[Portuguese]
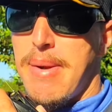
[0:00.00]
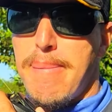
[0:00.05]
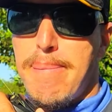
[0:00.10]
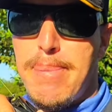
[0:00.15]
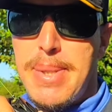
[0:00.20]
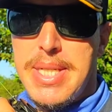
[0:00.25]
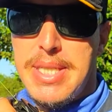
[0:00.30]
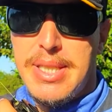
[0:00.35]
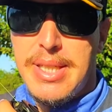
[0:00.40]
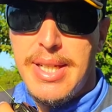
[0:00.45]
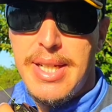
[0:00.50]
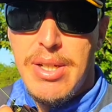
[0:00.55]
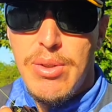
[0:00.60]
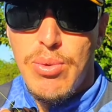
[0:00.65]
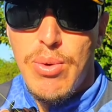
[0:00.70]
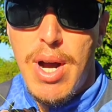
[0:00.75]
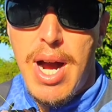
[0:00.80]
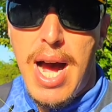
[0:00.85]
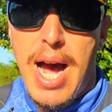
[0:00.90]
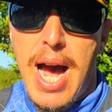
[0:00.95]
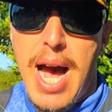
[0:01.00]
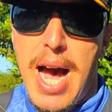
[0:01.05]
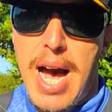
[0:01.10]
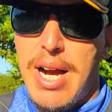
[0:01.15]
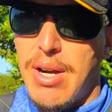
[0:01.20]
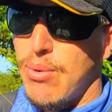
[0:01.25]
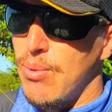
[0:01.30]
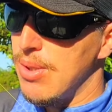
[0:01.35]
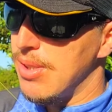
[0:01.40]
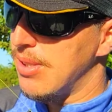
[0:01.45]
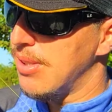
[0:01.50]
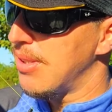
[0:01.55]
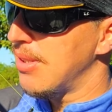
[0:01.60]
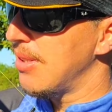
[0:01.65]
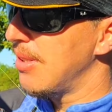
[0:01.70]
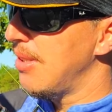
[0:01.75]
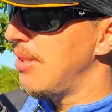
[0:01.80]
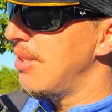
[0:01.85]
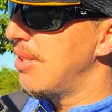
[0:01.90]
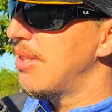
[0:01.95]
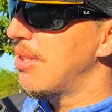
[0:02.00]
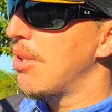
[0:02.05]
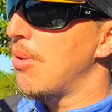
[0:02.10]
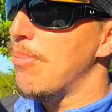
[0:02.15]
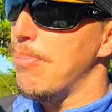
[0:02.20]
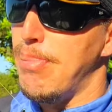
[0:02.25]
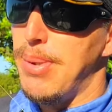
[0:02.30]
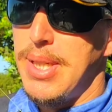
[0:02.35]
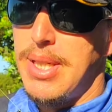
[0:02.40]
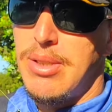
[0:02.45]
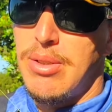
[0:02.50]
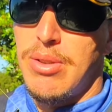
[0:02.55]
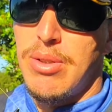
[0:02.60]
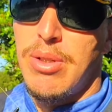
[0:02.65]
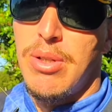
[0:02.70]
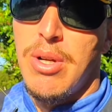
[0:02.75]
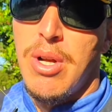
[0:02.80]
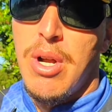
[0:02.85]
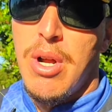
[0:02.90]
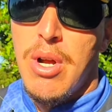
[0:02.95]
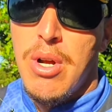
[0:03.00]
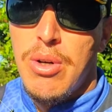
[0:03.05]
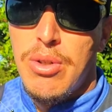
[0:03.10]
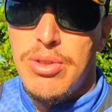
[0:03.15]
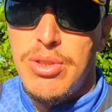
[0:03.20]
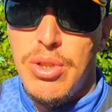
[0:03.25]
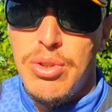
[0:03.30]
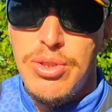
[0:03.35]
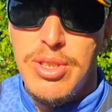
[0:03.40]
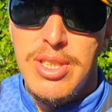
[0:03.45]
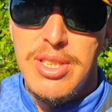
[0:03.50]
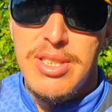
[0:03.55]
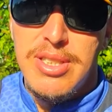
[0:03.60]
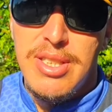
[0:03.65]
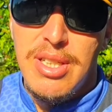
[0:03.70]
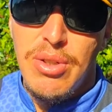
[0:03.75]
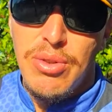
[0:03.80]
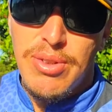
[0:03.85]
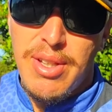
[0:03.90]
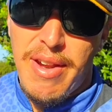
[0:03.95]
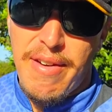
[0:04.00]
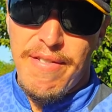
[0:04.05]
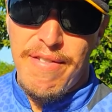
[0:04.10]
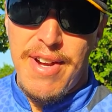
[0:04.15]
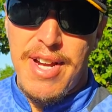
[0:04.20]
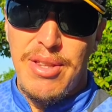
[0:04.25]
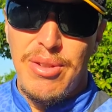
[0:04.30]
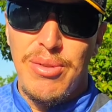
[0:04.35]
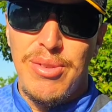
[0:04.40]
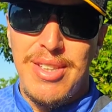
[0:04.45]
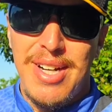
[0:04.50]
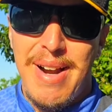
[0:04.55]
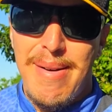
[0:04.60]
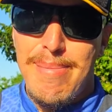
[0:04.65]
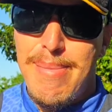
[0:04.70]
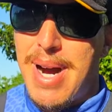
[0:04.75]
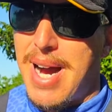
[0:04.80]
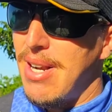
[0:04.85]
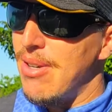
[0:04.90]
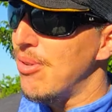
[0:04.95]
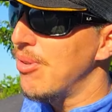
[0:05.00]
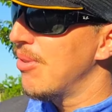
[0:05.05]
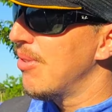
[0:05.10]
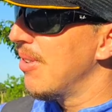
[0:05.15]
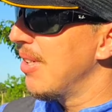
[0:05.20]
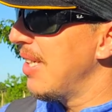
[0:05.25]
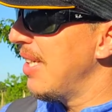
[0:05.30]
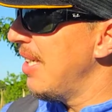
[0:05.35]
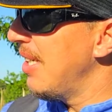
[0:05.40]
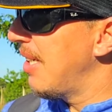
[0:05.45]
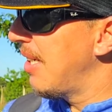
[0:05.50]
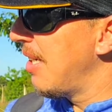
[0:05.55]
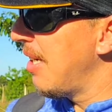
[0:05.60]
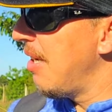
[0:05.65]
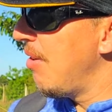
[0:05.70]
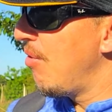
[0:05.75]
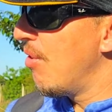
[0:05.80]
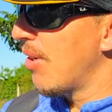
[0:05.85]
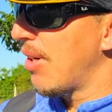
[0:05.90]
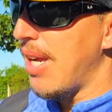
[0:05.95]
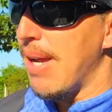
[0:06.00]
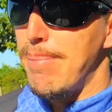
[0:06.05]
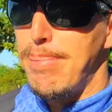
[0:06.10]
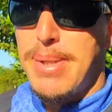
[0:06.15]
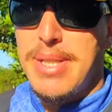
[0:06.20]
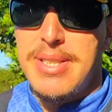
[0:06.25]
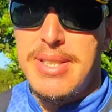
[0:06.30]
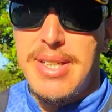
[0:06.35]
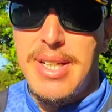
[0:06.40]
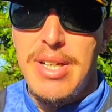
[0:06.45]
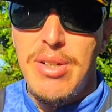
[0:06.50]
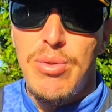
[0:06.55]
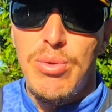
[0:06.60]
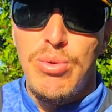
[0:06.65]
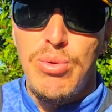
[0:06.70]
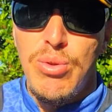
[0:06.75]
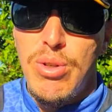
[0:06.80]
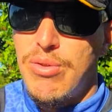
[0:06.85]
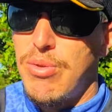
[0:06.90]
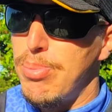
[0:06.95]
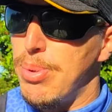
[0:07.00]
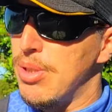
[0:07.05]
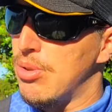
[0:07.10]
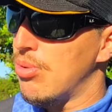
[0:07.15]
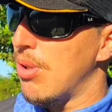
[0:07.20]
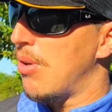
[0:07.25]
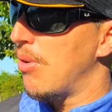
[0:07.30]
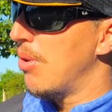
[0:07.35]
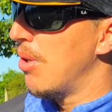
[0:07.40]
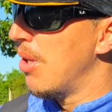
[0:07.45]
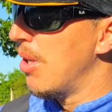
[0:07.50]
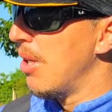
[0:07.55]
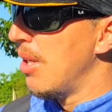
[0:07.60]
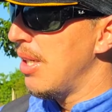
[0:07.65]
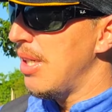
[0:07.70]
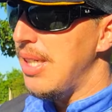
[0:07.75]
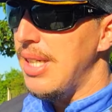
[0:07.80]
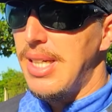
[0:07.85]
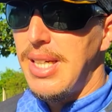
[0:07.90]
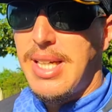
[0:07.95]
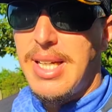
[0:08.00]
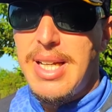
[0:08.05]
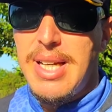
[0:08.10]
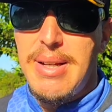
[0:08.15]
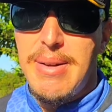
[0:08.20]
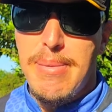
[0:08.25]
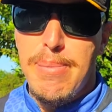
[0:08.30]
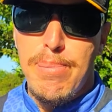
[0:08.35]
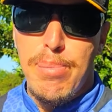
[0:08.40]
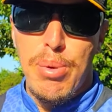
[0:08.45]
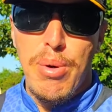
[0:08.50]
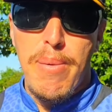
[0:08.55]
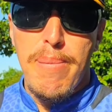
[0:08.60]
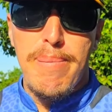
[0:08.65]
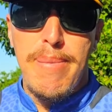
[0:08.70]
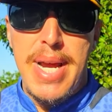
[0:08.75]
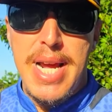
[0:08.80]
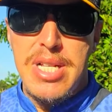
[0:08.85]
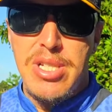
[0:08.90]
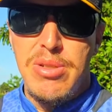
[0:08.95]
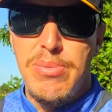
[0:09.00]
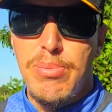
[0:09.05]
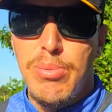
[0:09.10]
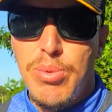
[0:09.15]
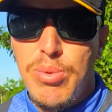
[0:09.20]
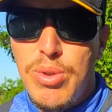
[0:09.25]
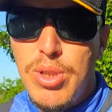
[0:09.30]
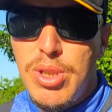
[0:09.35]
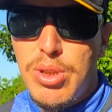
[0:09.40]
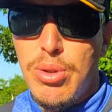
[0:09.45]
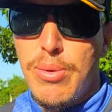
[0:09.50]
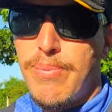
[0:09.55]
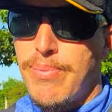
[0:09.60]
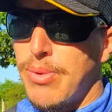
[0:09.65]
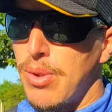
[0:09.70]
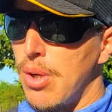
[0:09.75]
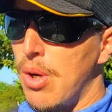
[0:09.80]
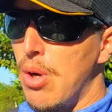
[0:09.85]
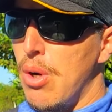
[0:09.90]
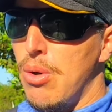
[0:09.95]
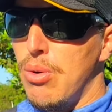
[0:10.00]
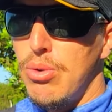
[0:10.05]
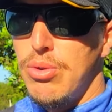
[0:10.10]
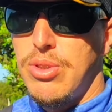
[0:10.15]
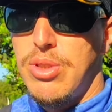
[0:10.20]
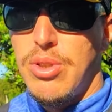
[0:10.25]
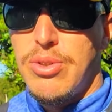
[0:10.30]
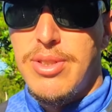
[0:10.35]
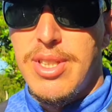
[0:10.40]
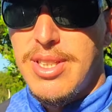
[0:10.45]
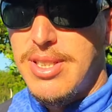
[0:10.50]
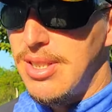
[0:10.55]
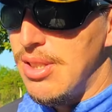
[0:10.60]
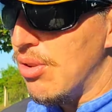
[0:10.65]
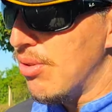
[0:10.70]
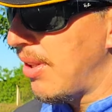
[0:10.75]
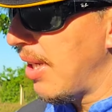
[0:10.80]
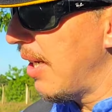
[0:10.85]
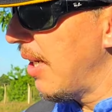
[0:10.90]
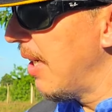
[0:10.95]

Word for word: Pesqueiro Águas de São Pedro. O seu Dirceu tem feito um trabalho incrível aqui, é pesqueiro novo, pessoal, e que promete muito. O seu Dirceu tem